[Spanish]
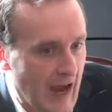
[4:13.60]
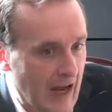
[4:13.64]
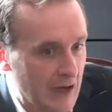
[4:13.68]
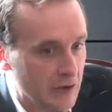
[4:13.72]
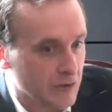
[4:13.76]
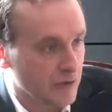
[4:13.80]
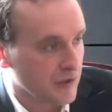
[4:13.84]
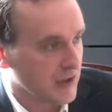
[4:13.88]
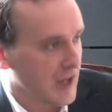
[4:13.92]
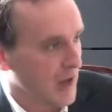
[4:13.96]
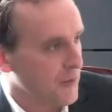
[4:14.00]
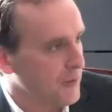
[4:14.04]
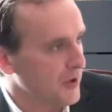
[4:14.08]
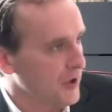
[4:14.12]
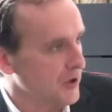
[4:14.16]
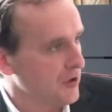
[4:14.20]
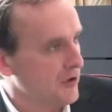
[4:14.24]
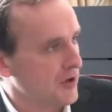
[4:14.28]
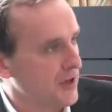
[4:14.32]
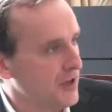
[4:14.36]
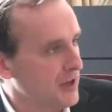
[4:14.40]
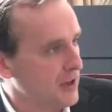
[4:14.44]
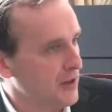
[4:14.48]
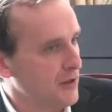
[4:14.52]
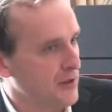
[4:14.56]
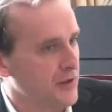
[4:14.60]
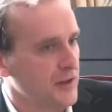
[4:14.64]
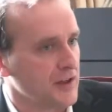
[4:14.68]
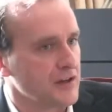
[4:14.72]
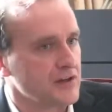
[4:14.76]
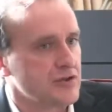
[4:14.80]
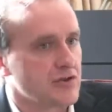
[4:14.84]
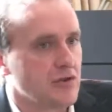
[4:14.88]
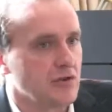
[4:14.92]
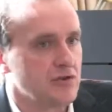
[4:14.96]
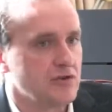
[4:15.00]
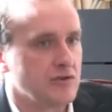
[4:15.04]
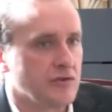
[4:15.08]
algo que a priori
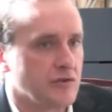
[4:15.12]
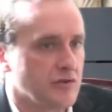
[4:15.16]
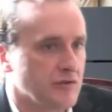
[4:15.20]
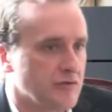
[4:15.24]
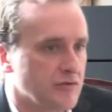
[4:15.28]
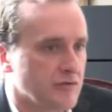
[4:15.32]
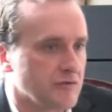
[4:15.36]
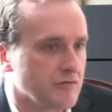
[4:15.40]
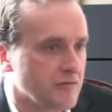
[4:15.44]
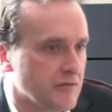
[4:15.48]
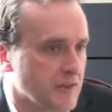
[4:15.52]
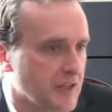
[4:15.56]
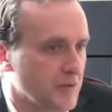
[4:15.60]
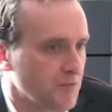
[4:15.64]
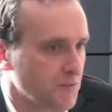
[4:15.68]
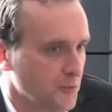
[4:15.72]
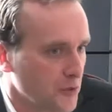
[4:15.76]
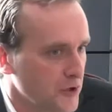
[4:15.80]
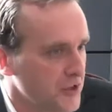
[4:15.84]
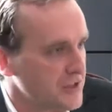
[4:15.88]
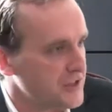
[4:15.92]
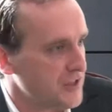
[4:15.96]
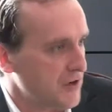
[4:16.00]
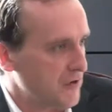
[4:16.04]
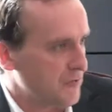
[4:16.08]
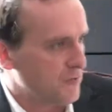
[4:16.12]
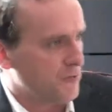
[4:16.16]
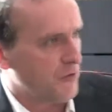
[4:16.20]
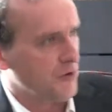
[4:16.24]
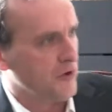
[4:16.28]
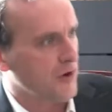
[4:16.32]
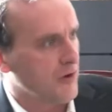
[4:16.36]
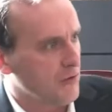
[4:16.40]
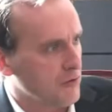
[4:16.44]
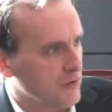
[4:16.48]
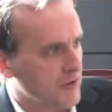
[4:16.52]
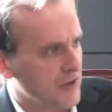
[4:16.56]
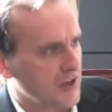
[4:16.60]
dices, coño, puede ser un
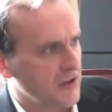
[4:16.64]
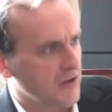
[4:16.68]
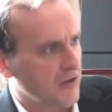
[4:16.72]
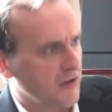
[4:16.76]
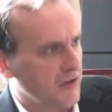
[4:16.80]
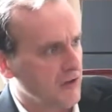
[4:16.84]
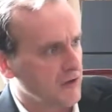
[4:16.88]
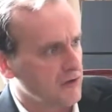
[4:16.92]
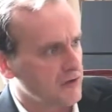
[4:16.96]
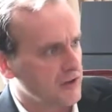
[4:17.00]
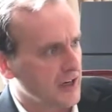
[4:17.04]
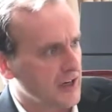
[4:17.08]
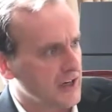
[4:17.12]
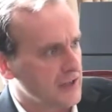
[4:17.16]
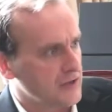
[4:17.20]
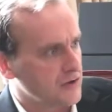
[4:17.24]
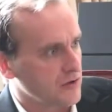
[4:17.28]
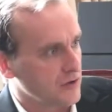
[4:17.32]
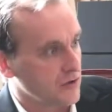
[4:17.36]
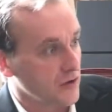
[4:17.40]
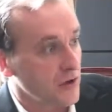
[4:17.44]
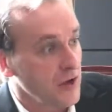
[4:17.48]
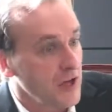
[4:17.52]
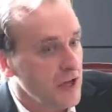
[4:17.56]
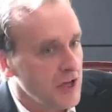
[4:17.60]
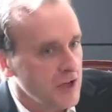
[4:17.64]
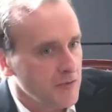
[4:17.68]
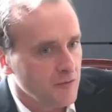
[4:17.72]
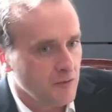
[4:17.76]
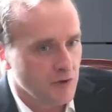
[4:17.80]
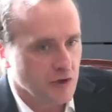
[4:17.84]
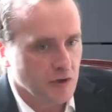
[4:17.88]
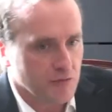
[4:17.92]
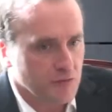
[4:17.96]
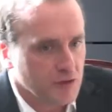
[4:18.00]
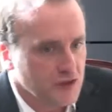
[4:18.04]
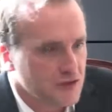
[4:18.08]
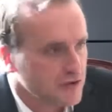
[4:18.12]
poco aburrido de contar esto, ¿no?
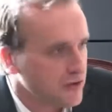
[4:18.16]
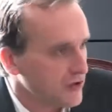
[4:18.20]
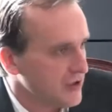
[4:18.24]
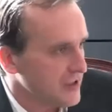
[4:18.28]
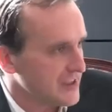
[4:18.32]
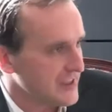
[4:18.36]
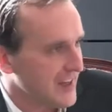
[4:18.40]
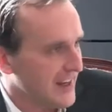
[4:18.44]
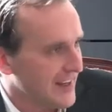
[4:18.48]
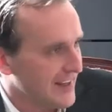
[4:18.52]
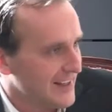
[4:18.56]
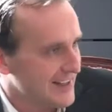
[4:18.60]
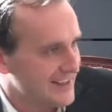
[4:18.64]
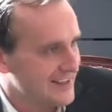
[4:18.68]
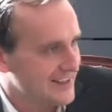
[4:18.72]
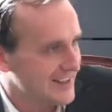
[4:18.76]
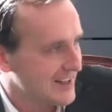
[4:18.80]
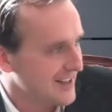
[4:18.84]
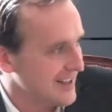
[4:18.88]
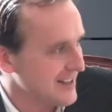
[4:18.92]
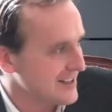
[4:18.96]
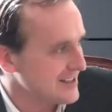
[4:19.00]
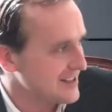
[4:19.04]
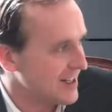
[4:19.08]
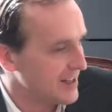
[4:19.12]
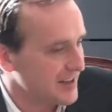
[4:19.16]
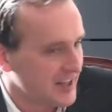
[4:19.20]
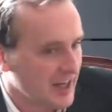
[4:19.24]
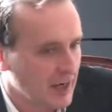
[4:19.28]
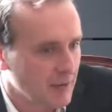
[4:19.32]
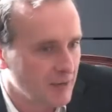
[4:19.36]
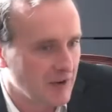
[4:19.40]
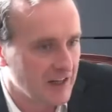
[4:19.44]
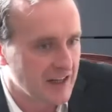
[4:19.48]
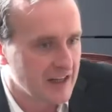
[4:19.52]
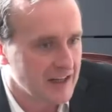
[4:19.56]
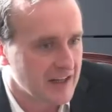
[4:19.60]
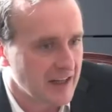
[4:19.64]
Bueno, pues toda esa,
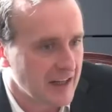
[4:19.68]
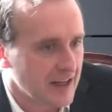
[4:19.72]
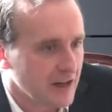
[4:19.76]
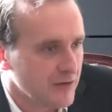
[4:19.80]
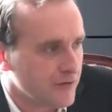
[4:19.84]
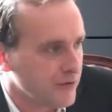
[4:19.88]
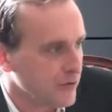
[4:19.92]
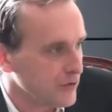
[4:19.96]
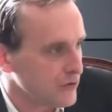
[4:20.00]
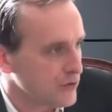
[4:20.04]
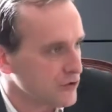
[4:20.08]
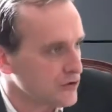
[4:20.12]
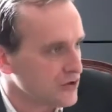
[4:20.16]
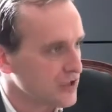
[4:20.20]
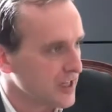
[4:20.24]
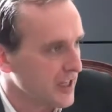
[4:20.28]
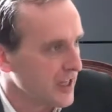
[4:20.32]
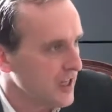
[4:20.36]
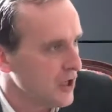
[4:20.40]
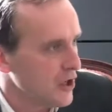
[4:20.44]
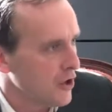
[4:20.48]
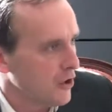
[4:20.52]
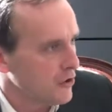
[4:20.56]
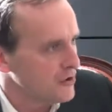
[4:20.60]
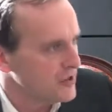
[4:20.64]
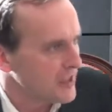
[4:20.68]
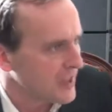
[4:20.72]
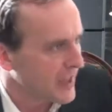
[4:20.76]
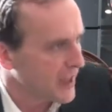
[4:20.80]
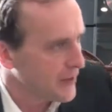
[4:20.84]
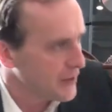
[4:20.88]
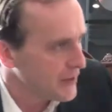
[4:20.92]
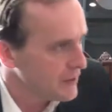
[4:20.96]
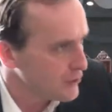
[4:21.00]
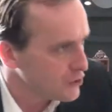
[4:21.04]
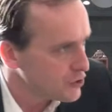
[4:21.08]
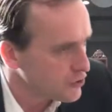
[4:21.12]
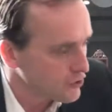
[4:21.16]
trama de teléfonos, de, oye,
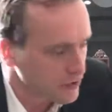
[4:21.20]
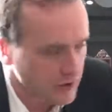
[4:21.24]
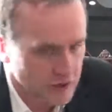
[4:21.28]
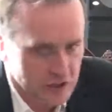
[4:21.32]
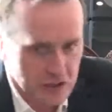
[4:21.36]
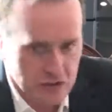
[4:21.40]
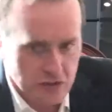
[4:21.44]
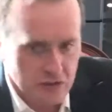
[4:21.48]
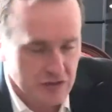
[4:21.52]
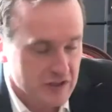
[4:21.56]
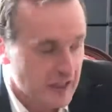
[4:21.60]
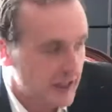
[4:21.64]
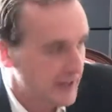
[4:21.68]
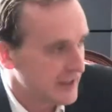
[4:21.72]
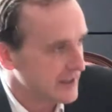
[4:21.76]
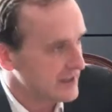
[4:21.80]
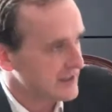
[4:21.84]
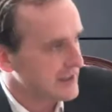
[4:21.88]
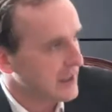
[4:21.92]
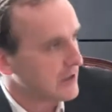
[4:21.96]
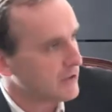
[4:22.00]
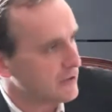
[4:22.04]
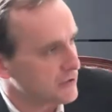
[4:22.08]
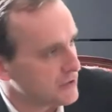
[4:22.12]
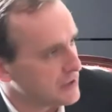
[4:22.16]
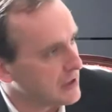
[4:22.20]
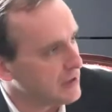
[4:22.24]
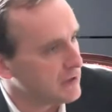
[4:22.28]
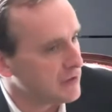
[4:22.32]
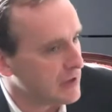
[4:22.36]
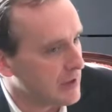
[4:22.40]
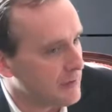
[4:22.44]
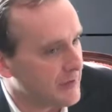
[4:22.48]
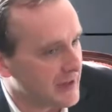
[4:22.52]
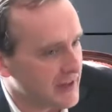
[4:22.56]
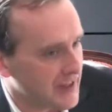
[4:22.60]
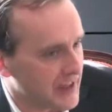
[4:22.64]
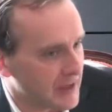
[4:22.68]
¿qué hacemos con esto? Tal, está contado
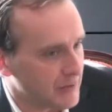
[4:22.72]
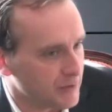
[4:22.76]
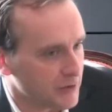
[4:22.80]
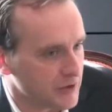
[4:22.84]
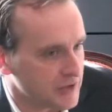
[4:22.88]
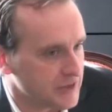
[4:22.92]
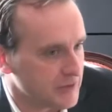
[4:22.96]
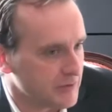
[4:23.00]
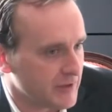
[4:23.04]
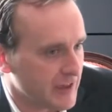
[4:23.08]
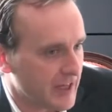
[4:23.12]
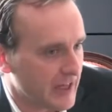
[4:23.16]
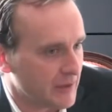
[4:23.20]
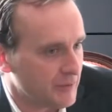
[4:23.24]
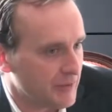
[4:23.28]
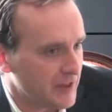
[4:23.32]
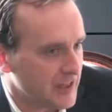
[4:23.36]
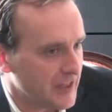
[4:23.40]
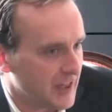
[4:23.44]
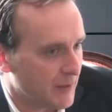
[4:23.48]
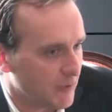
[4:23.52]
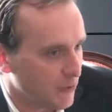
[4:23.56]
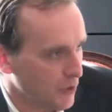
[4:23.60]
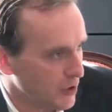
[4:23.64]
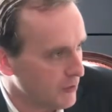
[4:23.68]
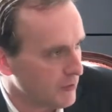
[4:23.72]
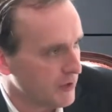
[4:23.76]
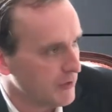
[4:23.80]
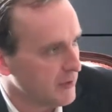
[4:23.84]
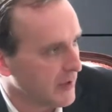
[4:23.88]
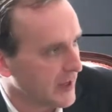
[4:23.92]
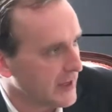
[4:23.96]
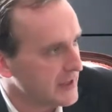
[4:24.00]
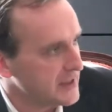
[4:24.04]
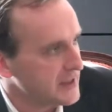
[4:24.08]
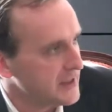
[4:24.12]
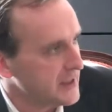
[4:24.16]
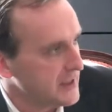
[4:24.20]
de una manera por Chema de la Peña muy
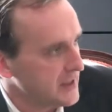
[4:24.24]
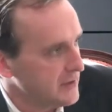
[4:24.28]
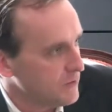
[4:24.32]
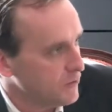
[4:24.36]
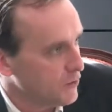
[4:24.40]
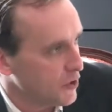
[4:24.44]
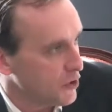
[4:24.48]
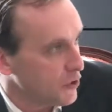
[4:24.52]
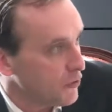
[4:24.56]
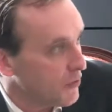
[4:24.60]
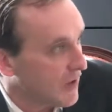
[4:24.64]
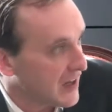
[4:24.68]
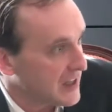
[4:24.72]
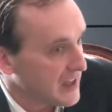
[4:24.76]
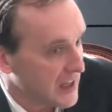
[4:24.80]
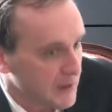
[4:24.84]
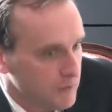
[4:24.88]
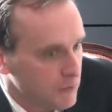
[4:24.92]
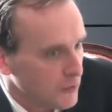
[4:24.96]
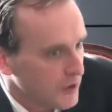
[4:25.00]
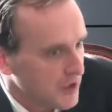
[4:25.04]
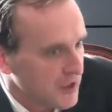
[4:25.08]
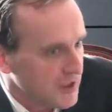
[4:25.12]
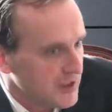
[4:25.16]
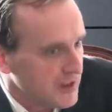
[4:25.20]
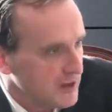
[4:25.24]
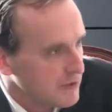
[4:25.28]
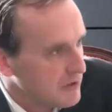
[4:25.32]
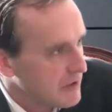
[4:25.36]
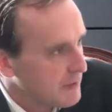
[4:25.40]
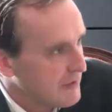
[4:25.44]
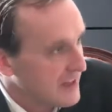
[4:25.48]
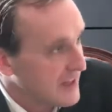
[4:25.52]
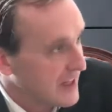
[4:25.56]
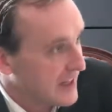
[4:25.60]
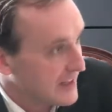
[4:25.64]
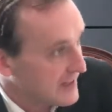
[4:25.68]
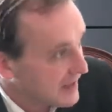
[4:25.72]
viva, muy humana y muy de
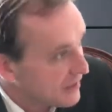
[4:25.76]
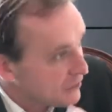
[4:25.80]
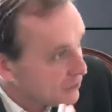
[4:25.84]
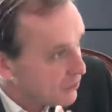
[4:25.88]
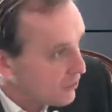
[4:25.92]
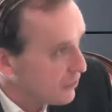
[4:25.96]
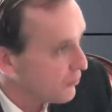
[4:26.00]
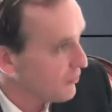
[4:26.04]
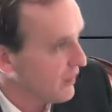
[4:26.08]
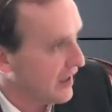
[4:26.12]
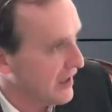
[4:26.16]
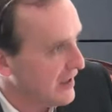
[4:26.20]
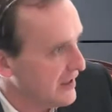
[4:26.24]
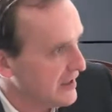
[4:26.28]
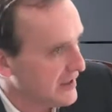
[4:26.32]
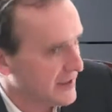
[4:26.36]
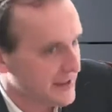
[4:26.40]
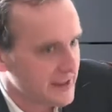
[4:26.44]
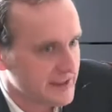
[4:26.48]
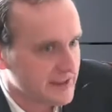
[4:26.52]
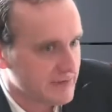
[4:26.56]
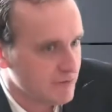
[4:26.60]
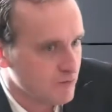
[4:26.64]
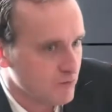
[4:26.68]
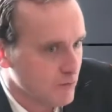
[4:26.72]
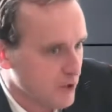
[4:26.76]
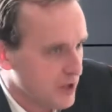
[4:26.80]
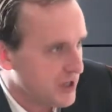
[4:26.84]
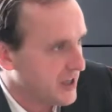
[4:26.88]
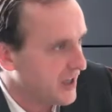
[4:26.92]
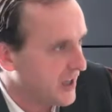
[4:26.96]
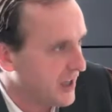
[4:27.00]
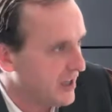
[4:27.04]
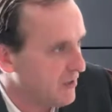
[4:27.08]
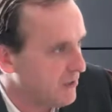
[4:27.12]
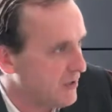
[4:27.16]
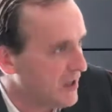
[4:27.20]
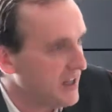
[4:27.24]
una manera tan normal que es muy
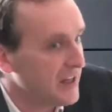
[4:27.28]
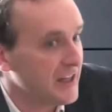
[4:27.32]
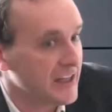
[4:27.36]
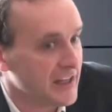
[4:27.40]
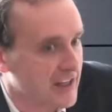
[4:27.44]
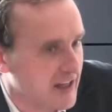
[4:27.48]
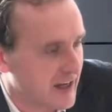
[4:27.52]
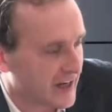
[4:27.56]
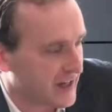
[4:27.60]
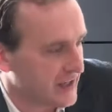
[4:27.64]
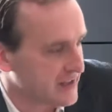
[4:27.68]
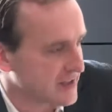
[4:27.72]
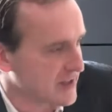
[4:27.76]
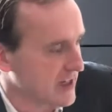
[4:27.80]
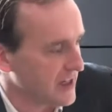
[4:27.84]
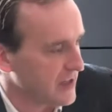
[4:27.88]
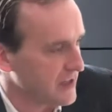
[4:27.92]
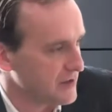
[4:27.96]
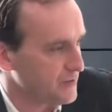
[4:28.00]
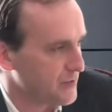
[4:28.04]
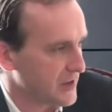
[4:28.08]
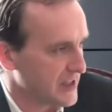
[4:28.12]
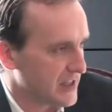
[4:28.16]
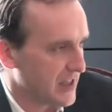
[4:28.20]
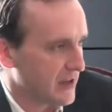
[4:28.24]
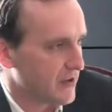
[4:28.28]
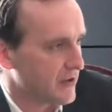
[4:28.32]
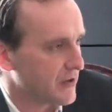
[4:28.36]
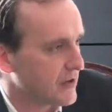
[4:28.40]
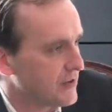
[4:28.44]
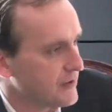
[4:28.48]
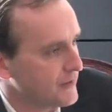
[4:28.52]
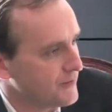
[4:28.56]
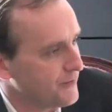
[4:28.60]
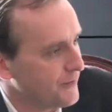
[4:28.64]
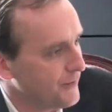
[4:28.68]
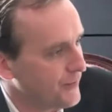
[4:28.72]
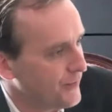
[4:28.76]
creíble y que arrastra al espectador.
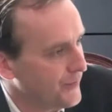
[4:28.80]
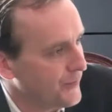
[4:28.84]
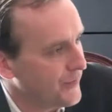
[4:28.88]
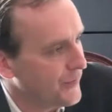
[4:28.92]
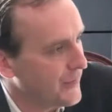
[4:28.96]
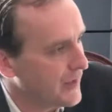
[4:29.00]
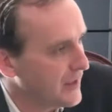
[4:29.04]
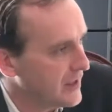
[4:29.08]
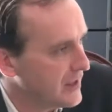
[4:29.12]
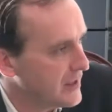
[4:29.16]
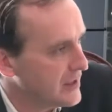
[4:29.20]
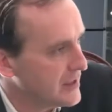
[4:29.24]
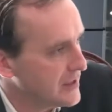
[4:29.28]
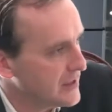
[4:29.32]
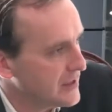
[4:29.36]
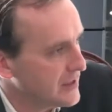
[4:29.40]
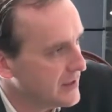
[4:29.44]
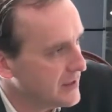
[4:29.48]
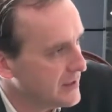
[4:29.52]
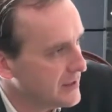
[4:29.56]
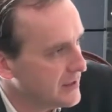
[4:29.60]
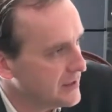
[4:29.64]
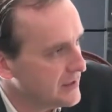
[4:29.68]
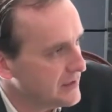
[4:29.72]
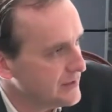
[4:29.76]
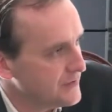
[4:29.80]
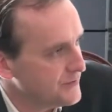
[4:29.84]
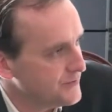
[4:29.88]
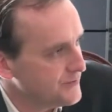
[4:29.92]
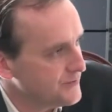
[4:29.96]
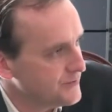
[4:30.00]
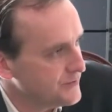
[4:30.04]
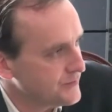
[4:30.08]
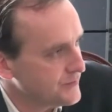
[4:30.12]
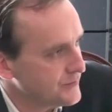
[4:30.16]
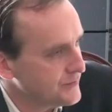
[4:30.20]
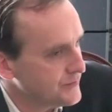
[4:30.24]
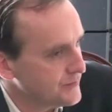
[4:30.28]
¿Cuál fue la escena más difícil de
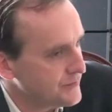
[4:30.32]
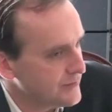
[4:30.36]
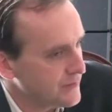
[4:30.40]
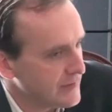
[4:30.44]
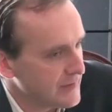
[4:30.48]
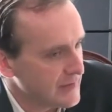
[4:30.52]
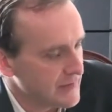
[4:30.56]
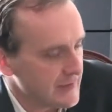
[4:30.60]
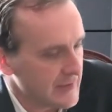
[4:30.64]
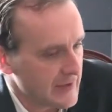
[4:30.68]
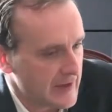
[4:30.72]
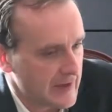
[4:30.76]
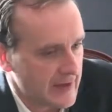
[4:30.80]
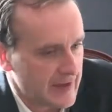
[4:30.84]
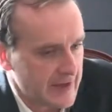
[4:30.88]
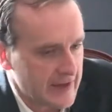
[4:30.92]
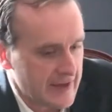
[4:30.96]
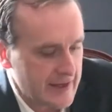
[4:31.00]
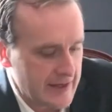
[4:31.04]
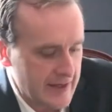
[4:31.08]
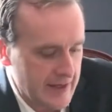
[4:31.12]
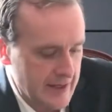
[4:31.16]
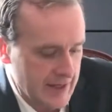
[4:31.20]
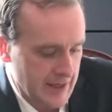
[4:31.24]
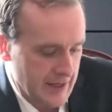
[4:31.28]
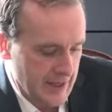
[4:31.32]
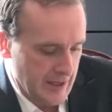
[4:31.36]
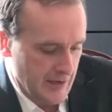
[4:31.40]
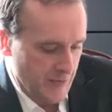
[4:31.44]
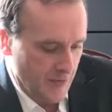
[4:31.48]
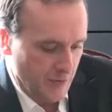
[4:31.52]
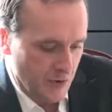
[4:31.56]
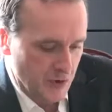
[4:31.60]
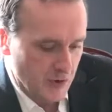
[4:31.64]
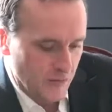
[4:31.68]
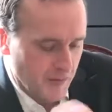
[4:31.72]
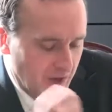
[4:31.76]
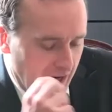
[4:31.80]
interpretar en la película?
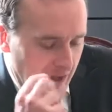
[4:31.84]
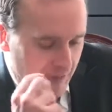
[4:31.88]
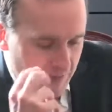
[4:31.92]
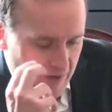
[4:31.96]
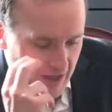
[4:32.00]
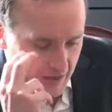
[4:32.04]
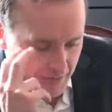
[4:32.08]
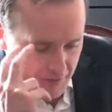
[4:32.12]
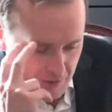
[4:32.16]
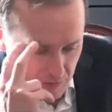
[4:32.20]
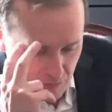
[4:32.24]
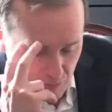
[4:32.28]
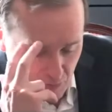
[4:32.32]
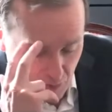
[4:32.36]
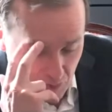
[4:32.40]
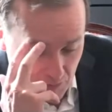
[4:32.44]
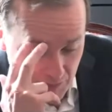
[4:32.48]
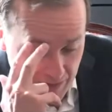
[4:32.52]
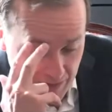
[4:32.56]
Bueno, para mí había un